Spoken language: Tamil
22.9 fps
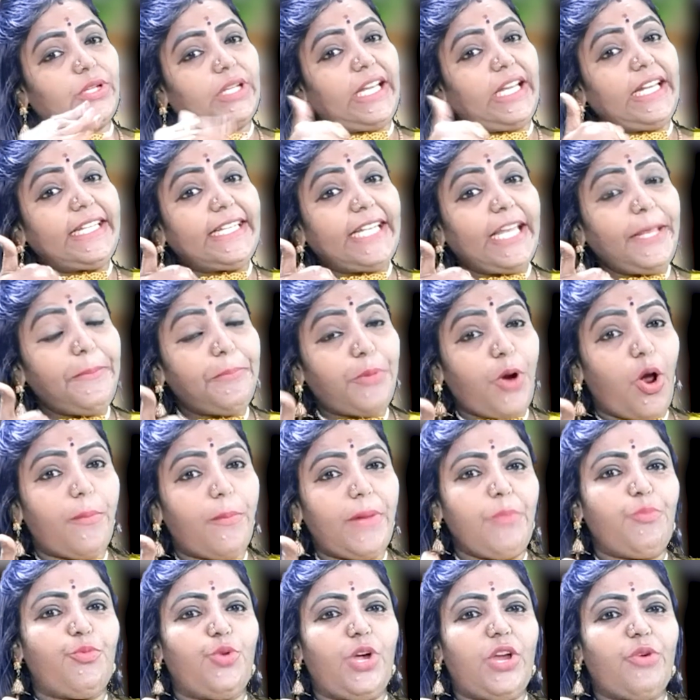கிட்னி
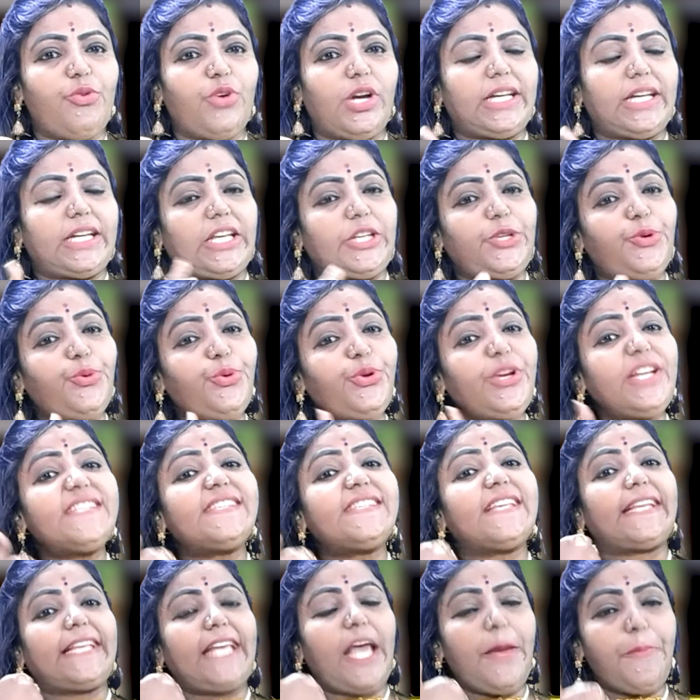ப்ராப்ளம் உள்ளவங்களுக்கு யூரின்
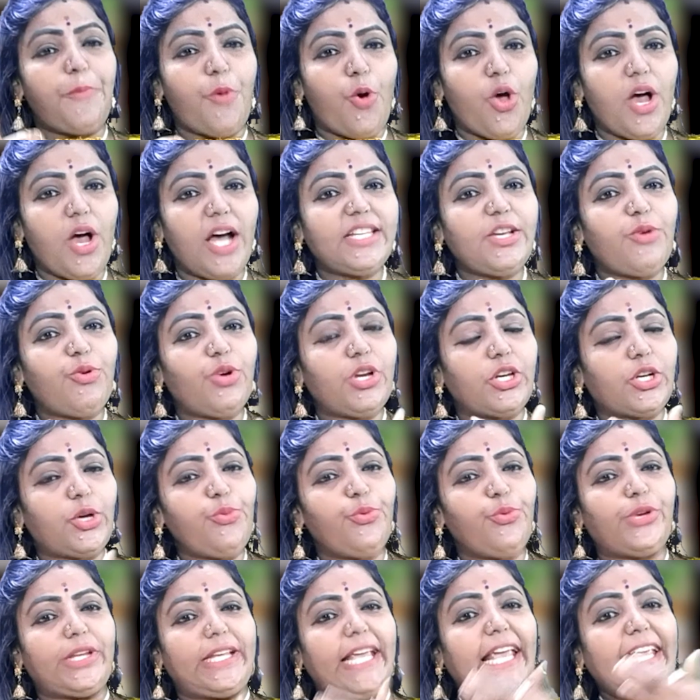சரியா போகாதவங்களுக்கு
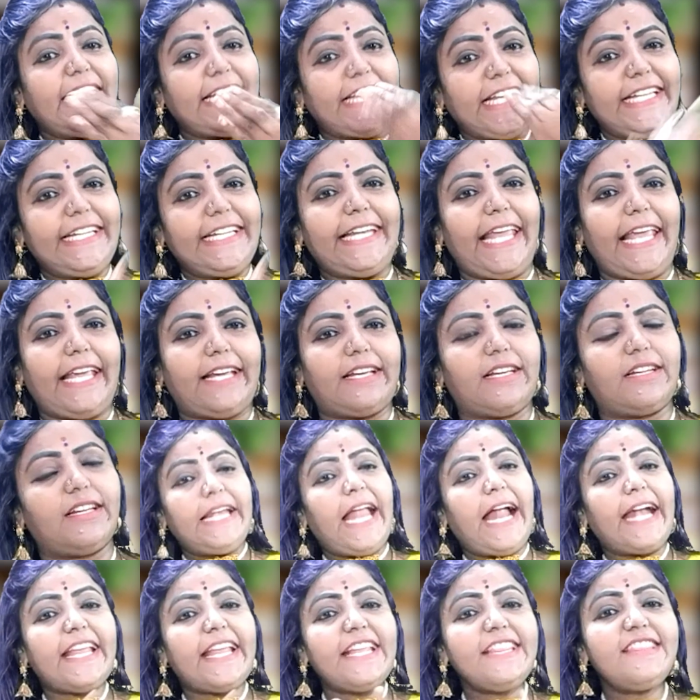உரிய இன்டேக்
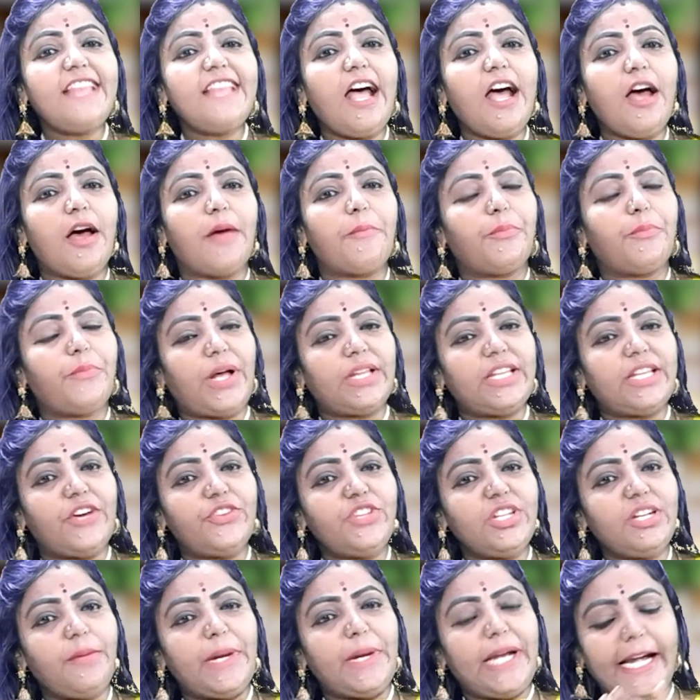நடந்தா
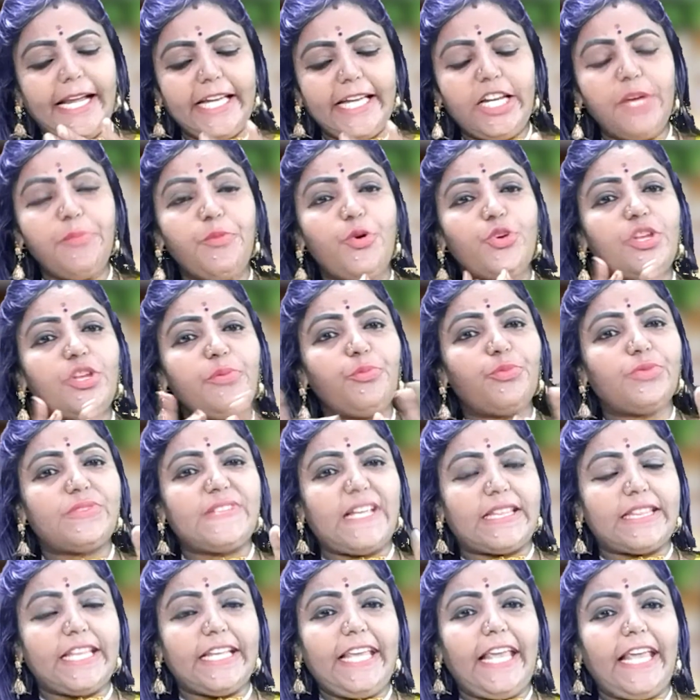அதாவது நம்ம நடக்கும் போது
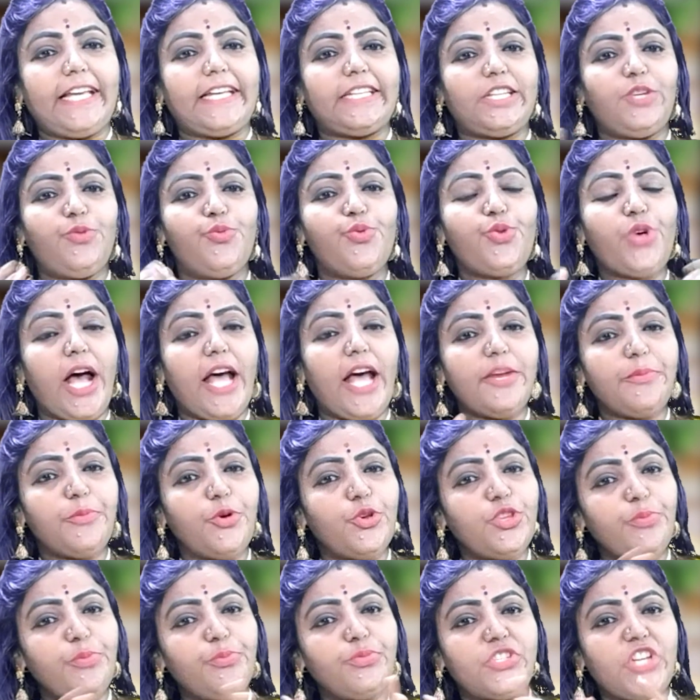சத்தம் கேட்குது
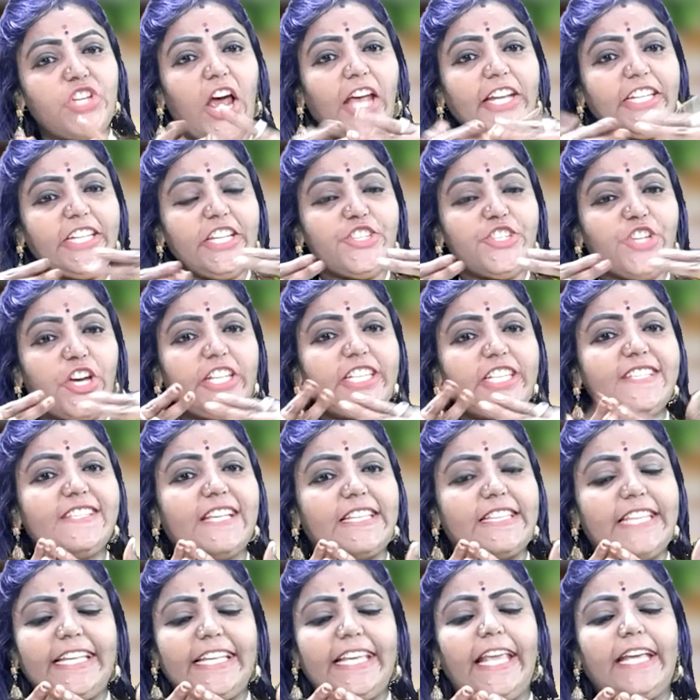உட்காரும் போது ஜாயிண்ட்
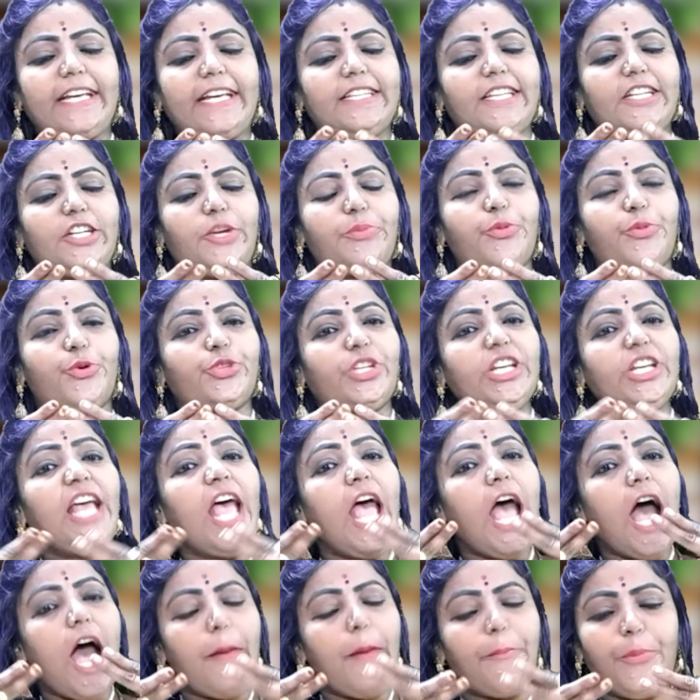ஜாயிண்ட் சத்தம் கேட்குதுன்னும் போது
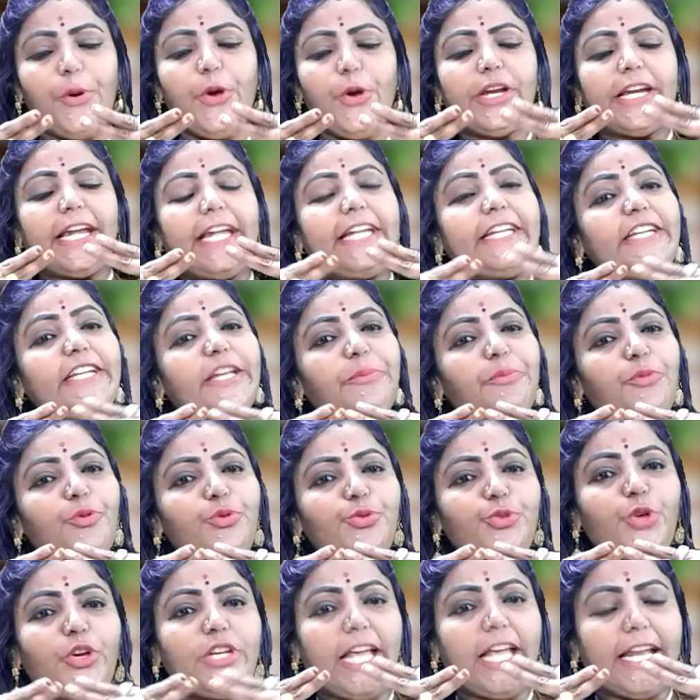அப்போ ரெண்டு
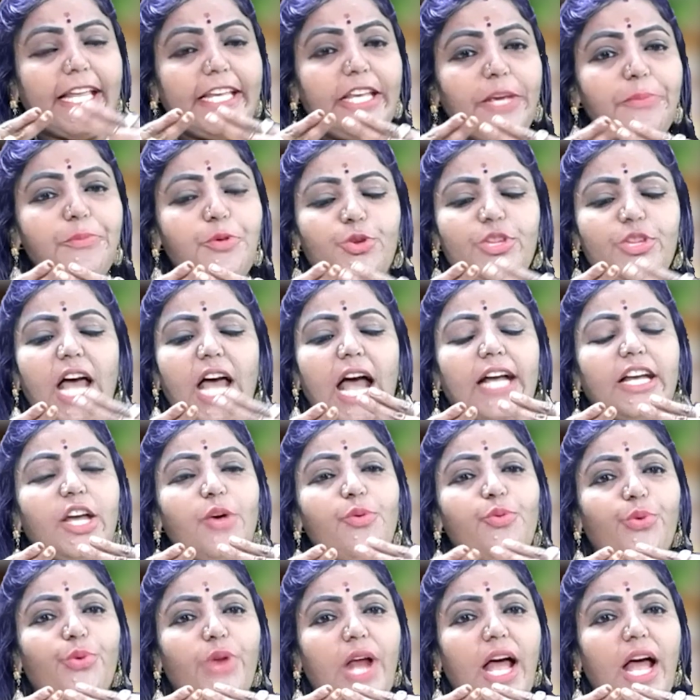மூட்டும் இணையும் போது அங்க